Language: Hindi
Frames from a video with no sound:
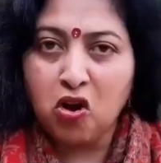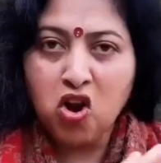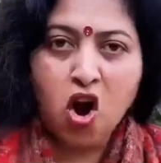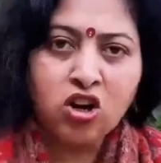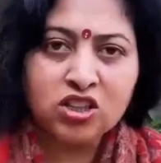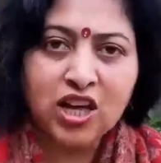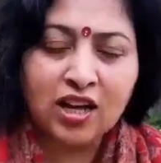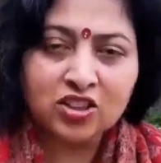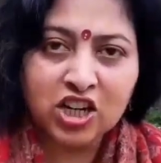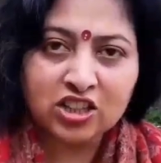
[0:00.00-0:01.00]
तो
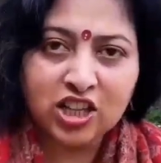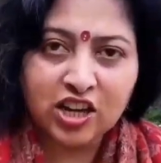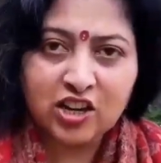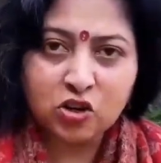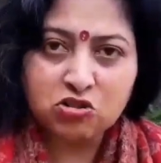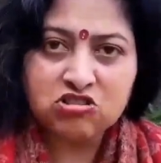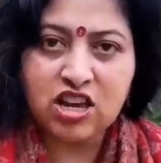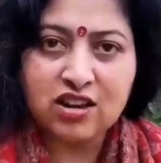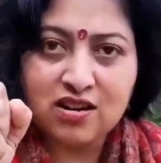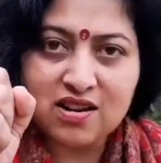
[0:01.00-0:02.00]
लोकतांत्रिक तरीकों
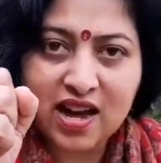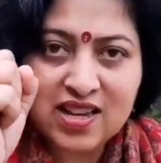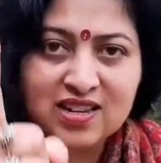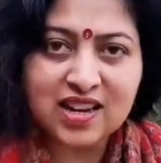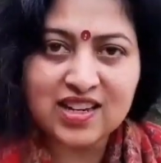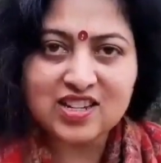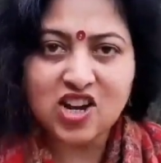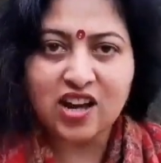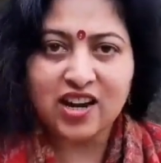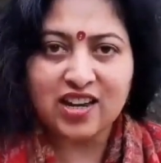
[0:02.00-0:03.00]
से नहीं
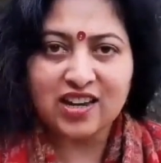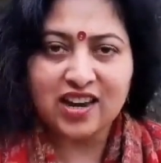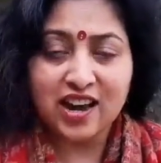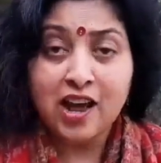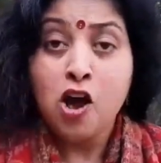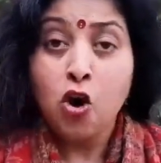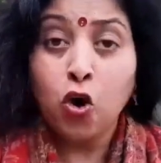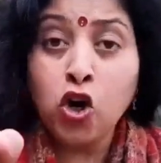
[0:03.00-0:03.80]
करी जा रही है